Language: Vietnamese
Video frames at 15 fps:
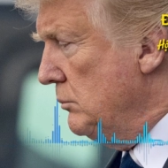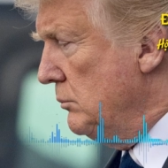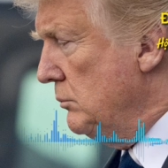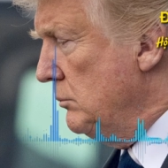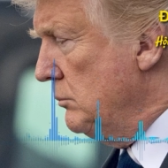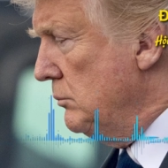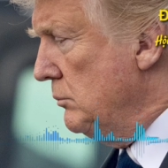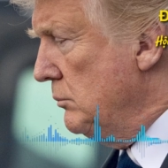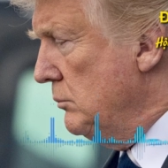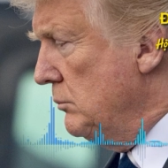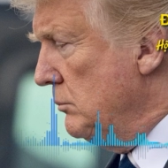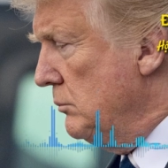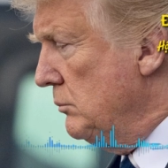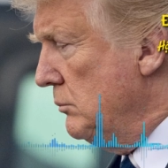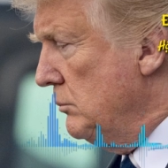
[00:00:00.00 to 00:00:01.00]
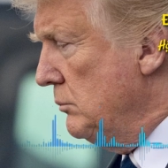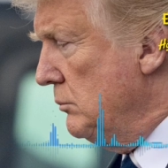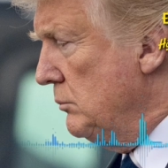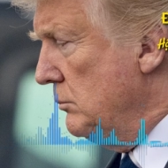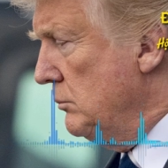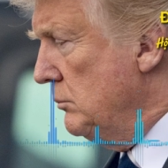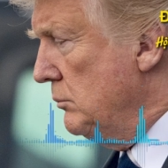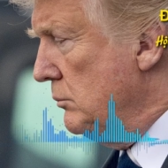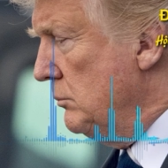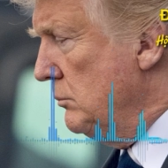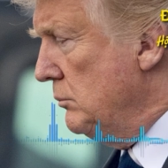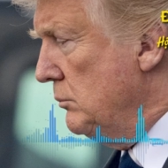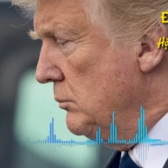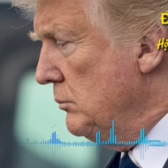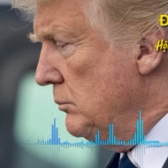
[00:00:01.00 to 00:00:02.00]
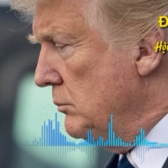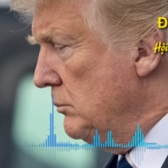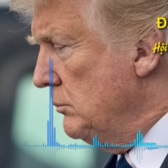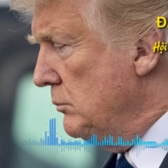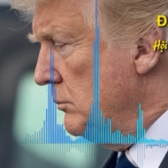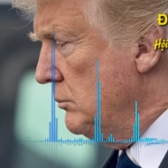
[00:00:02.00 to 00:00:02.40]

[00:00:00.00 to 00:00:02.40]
những cái lời lẽ rất là tệ